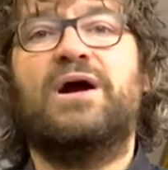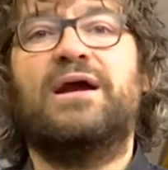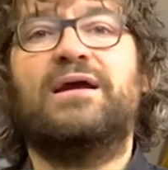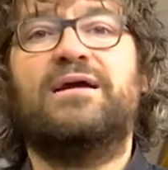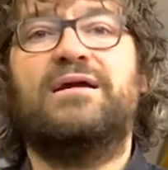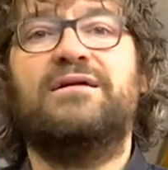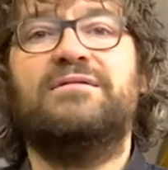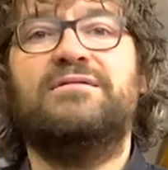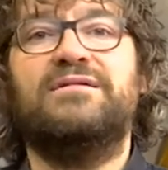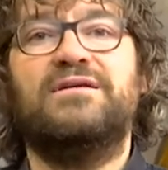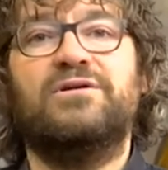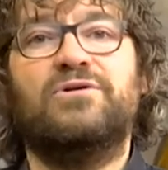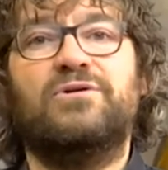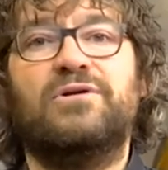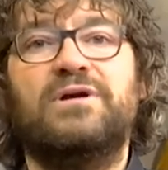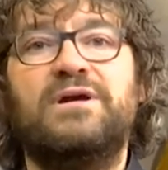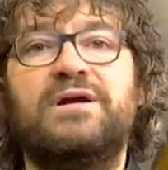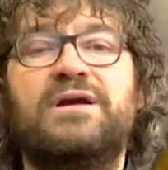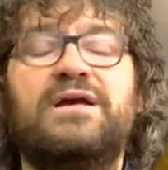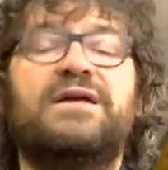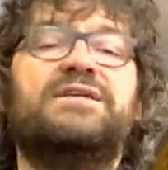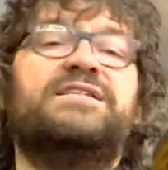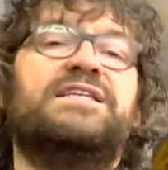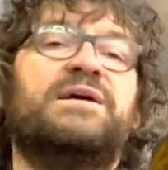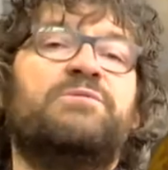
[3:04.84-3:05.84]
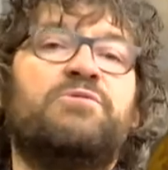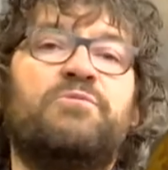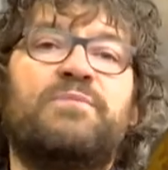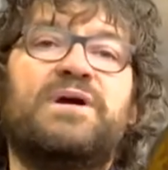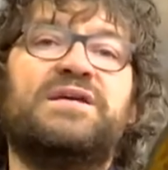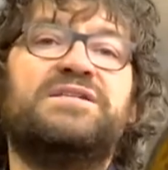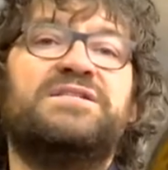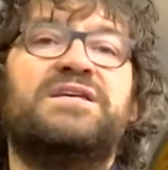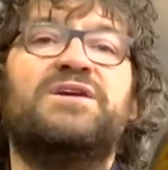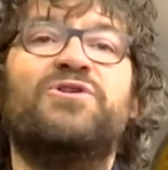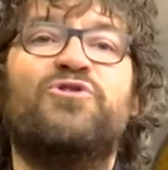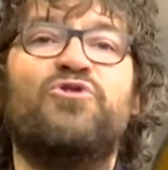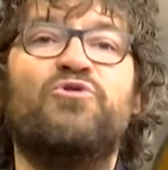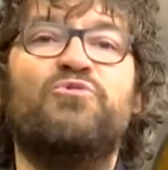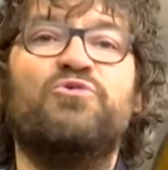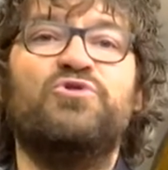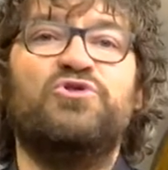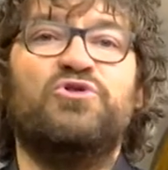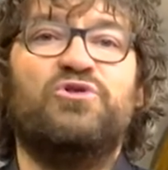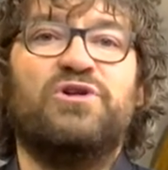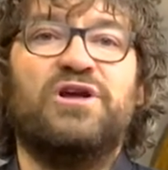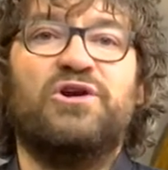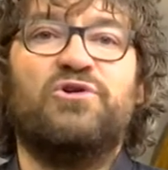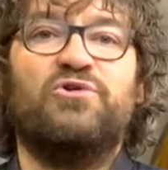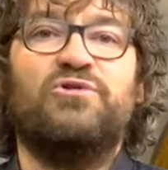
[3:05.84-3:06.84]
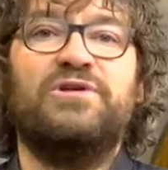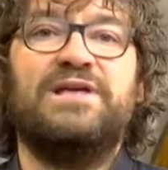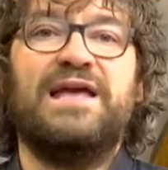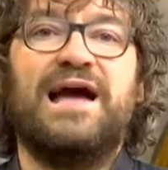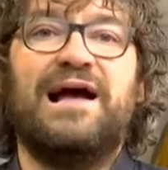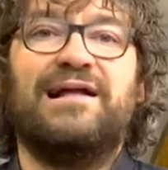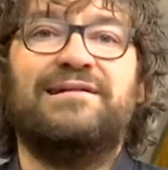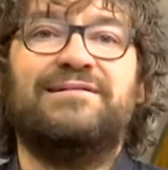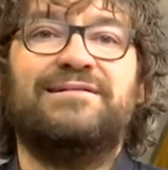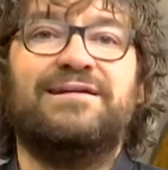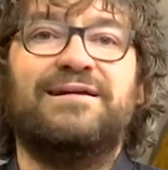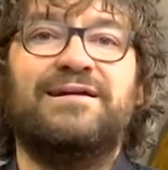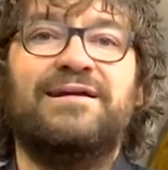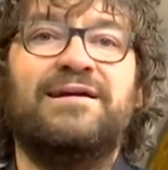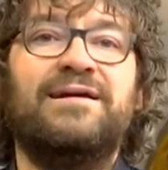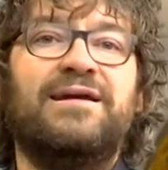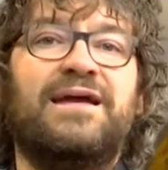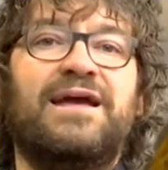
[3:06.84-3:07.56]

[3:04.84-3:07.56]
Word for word: anche Dio e siamo messi in comunione con gli altri